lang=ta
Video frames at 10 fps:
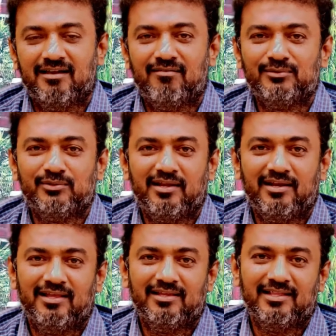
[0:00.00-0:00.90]

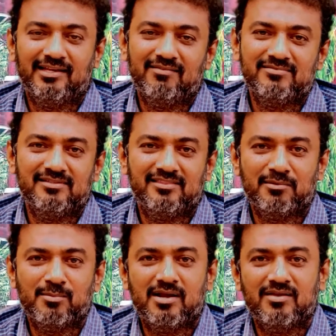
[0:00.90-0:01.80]
காவல்துறையில் நிறைய
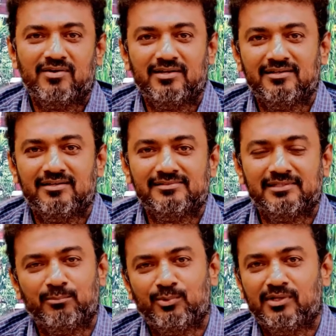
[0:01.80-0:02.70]
விசித்திரமான வழக்குகள்
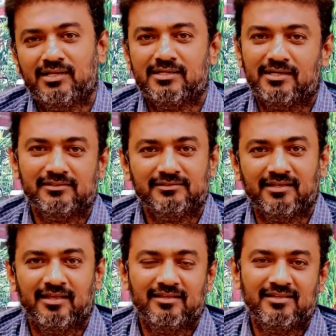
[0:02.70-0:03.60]
சம்பவங்கள்லாம்
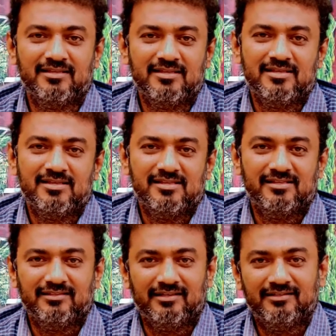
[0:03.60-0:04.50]
நடக்குதுங்க
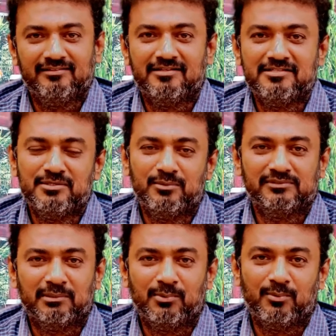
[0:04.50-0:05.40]
எனக்கு தெரிஞ்ச
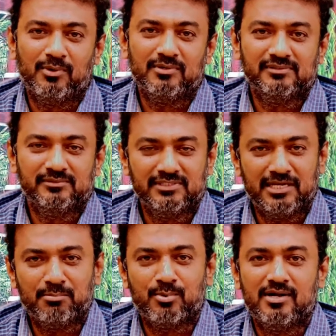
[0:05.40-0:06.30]
ஒரு சம்பவம்
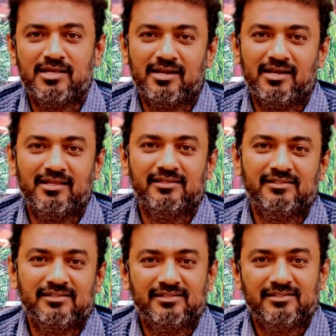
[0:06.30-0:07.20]
சென்னை புறநகரில்
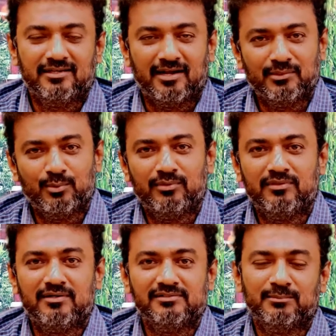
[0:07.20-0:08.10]
நடந்த ஒரு
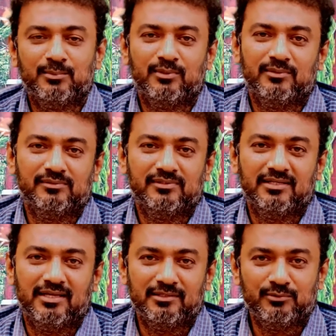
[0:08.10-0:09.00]
திருட்டு சம்பவம்
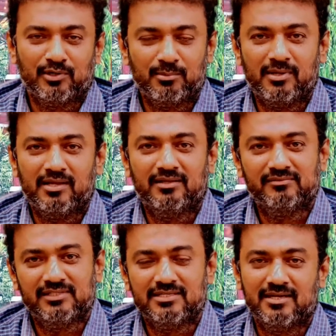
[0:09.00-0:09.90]
அது
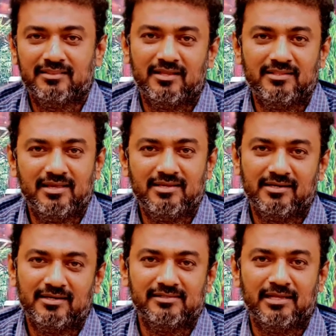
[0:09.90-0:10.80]
தொடர்பாக விசாரணை நடத்தின அதிகாரி
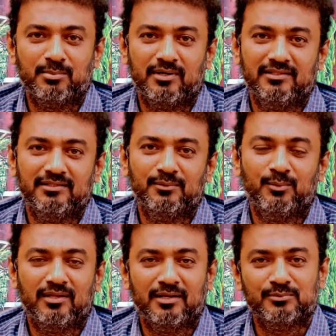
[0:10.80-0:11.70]
என்கிட்ட ஷேர் பண்ணது
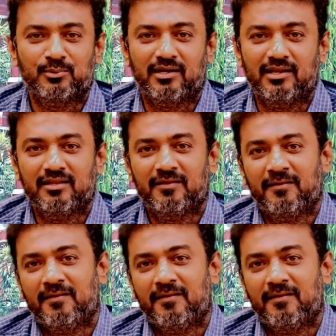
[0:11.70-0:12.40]
உங்கள்கிட்ட நான் சொல்கிறேன்